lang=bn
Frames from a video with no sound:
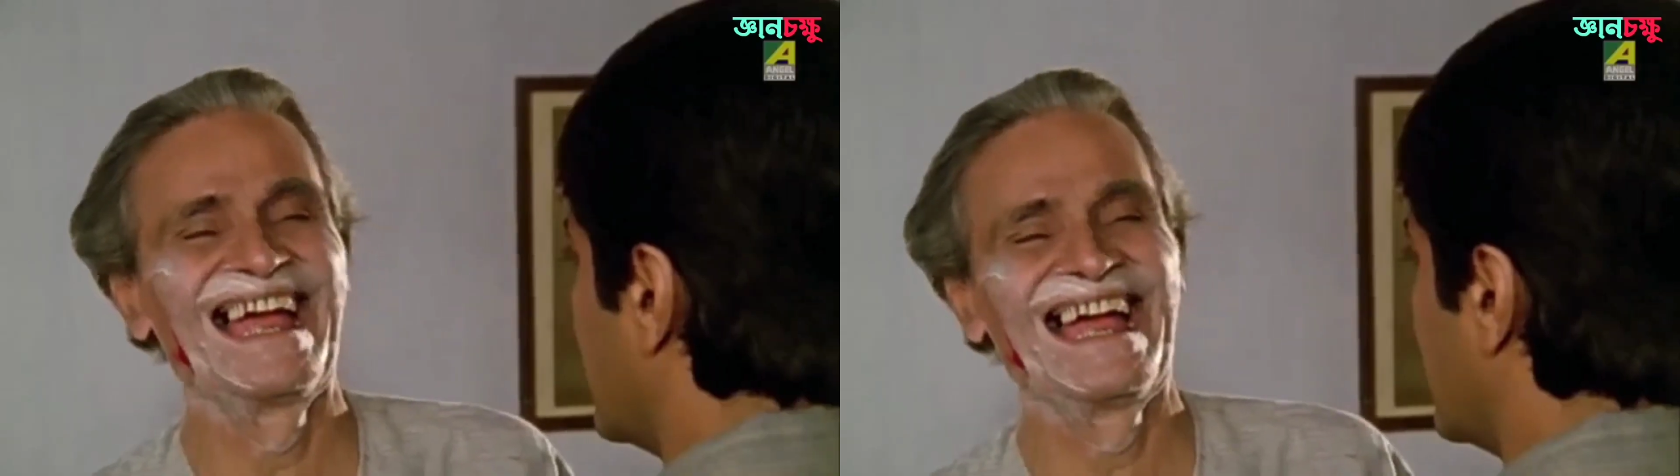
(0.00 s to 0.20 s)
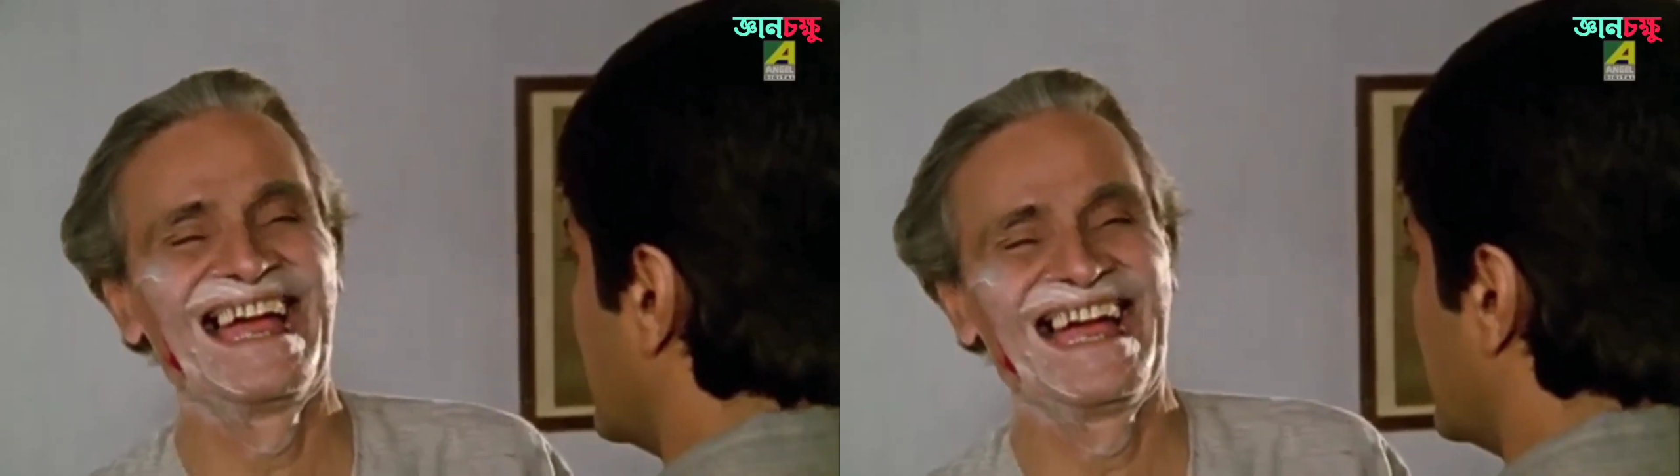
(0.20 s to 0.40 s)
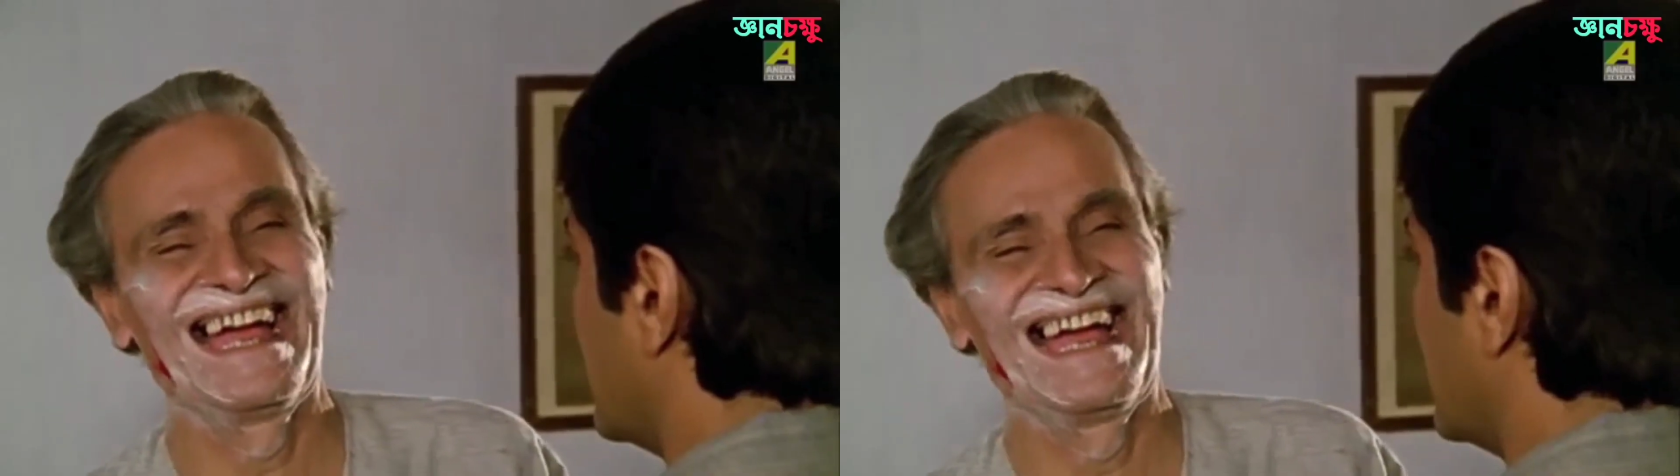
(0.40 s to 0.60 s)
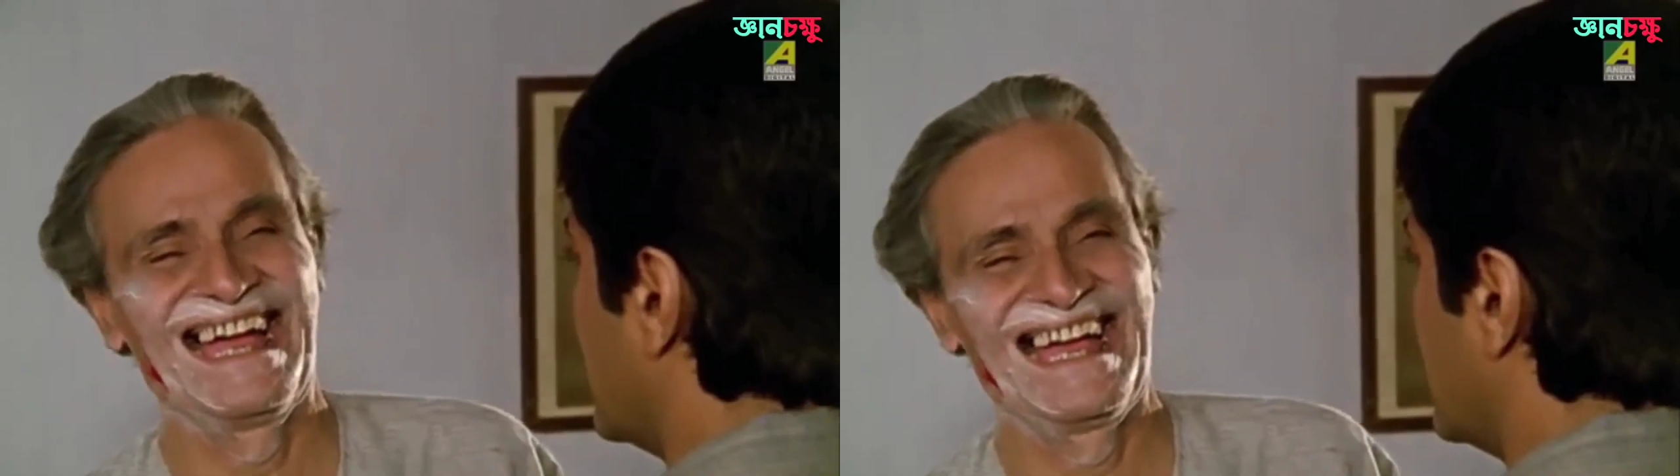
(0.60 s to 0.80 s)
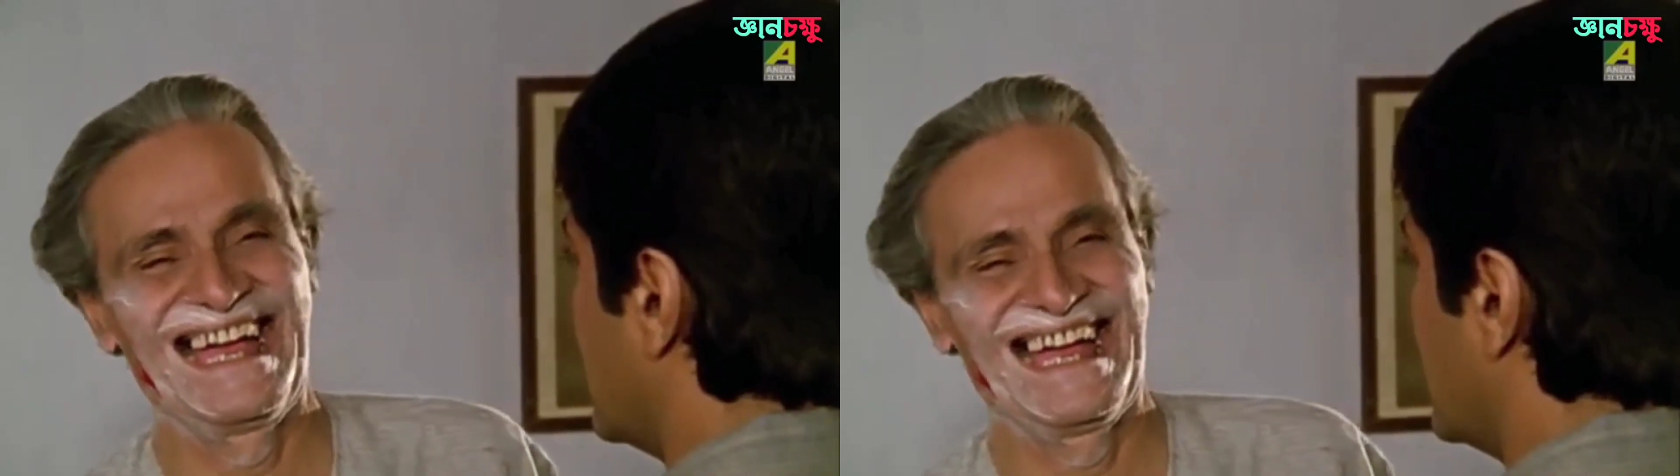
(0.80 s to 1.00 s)
মনো
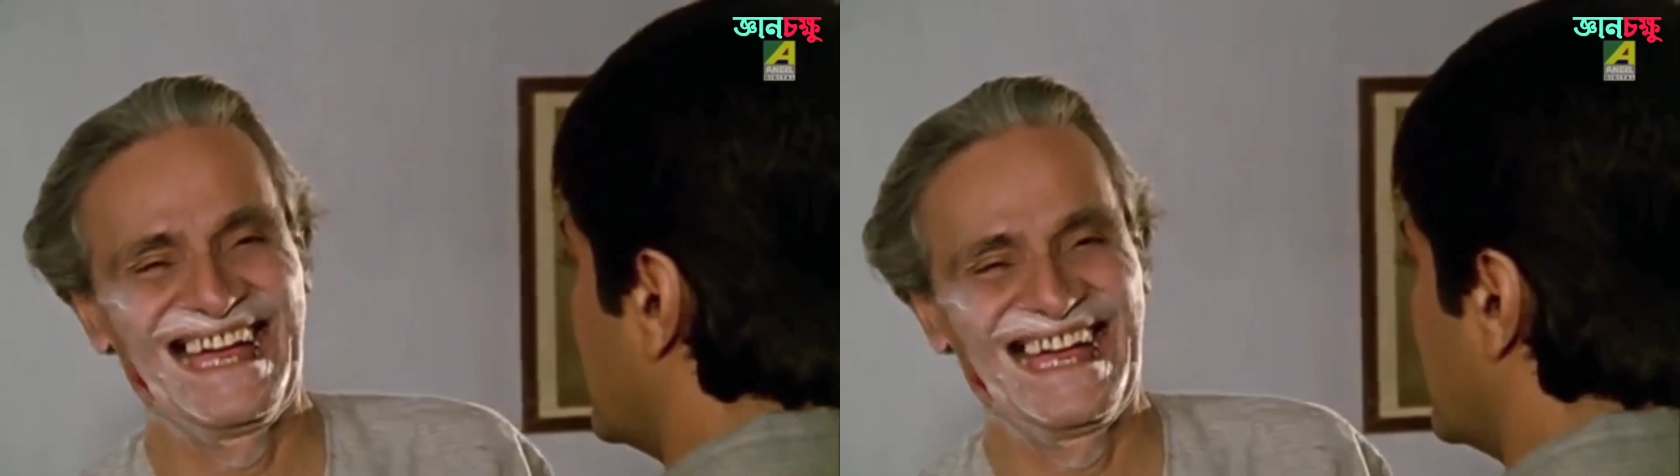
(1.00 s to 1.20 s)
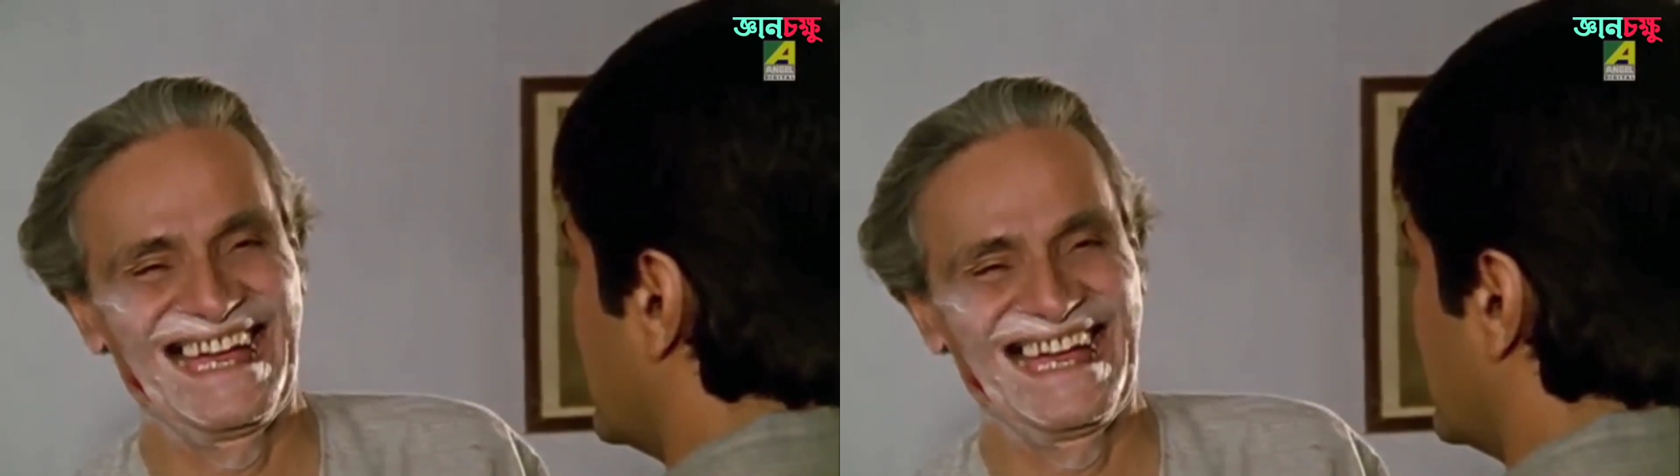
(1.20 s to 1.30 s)
মুখোপাধ্যায়